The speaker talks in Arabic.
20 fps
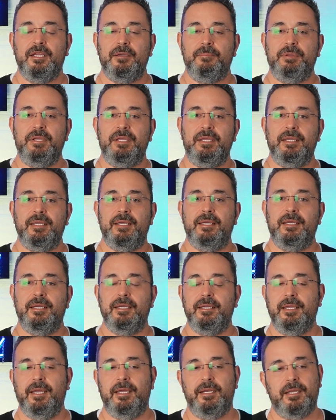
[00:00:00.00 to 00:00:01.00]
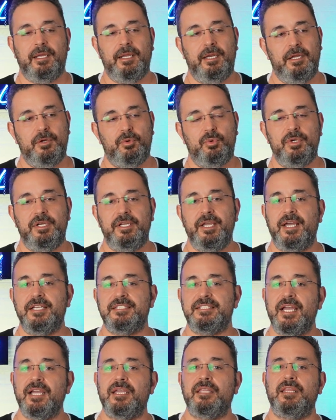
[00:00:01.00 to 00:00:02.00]
آه، يعني خلينا نقول
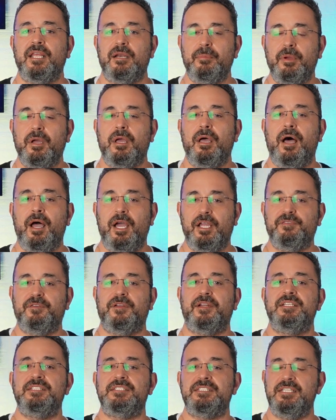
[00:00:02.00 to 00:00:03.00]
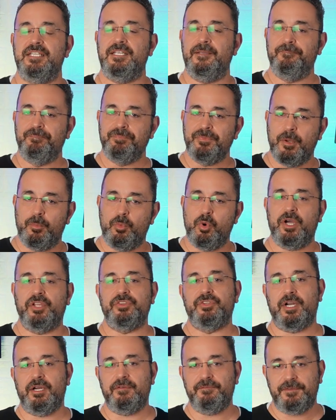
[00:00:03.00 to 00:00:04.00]
يأس أكثر من قائد فرنسي
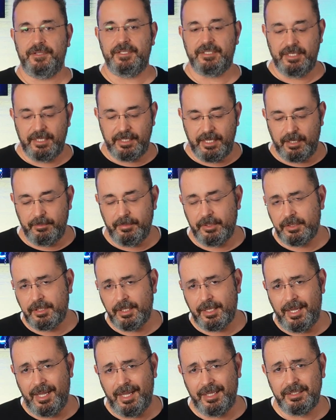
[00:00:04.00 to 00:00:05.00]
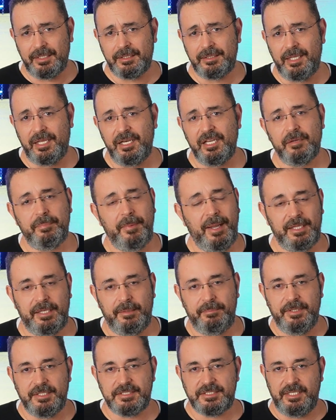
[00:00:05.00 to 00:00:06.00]
مخضرم في تلك المنطقة هذا التاريخ ما حدا
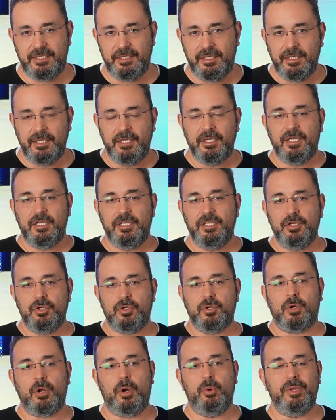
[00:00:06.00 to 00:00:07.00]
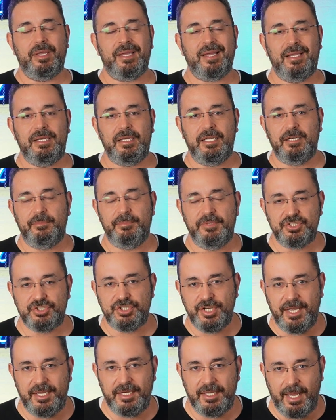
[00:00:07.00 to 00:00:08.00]
بيحسن ينكره أو يقلل من
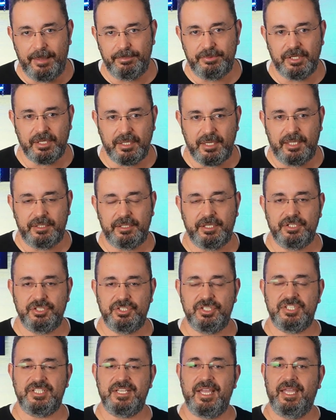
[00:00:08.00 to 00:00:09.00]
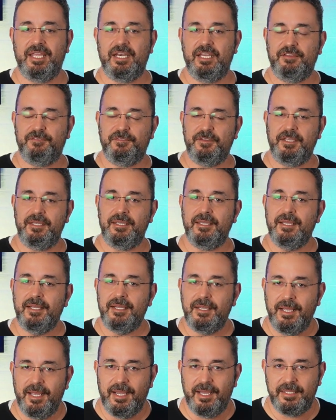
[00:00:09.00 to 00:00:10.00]
شأن عبد القادر الجزائري في
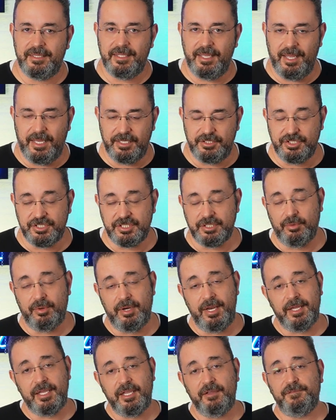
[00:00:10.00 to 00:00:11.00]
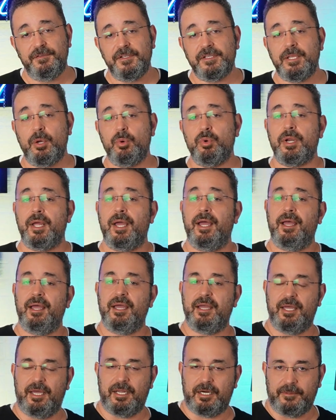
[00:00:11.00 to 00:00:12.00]
هذا الجزء ولكن في طور
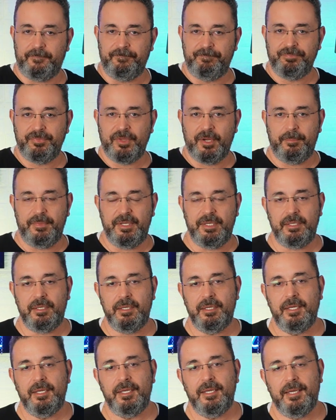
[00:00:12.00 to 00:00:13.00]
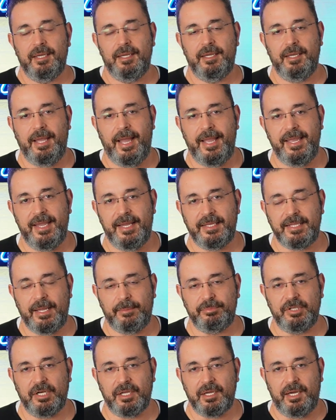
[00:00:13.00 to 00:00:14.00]
آخر من آه، حياة
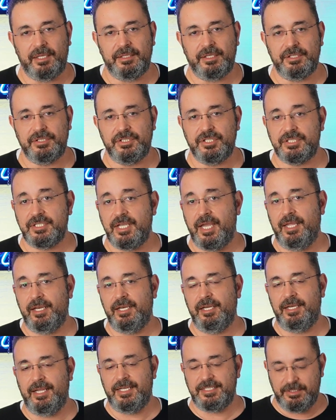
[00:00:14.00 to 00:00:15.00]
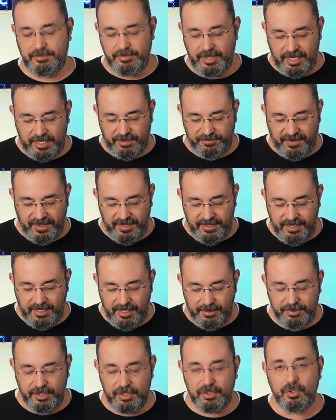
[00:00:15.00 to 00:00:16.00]
عبد القادر الجزائري لازم نعرف
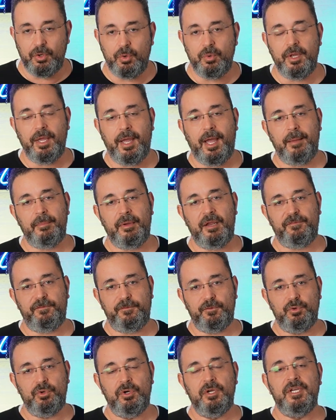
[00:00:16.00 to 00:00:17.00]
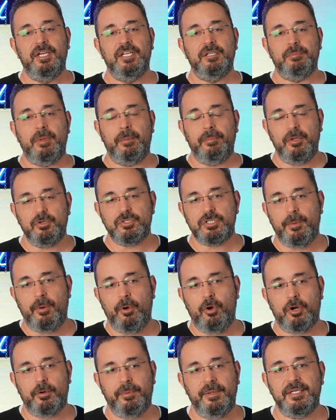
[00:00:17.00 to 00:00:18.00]
عنها بأنه هو عام
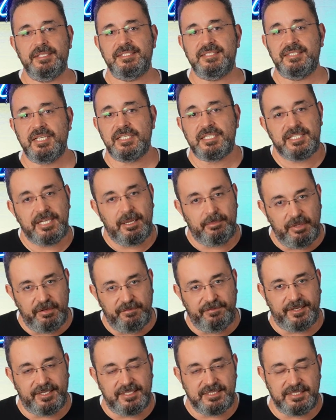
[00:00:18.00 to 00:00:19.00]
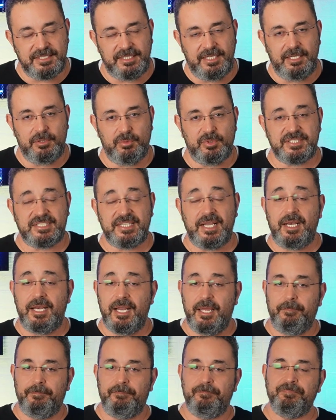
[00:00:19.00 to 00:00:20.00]
1847 استسلم للفرنسيين
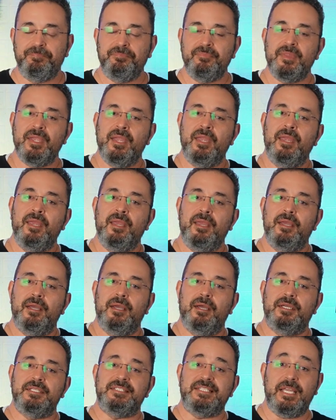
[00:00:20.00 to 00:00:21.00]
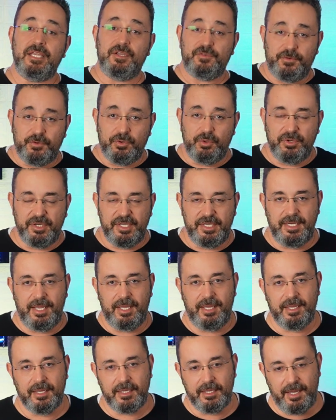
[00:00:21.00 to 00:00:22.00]
وسلم آه، سيفه
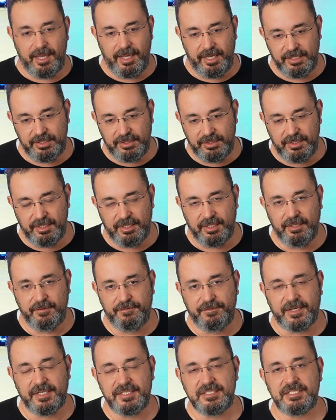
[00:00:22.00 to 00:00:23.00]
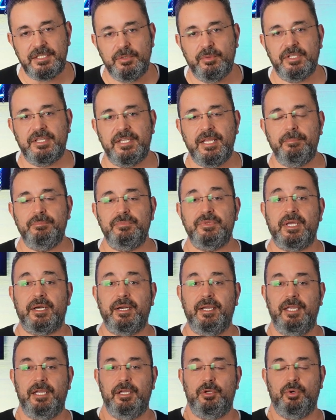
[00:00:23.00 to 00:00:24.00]
إلى قائد آه، فرنسي وتم
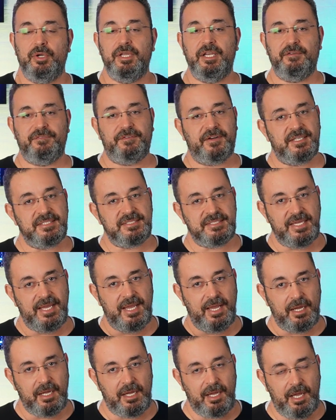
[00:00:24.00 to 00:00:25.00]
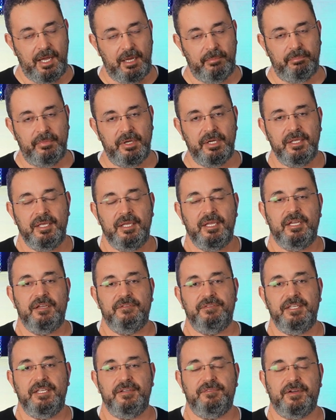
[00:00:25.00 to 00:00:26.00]
ترحيله إلى فرنسا أقام
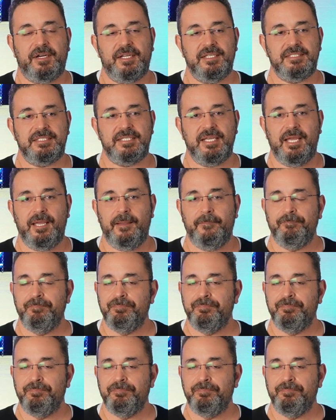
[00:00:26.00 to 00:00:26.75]
في فرنسا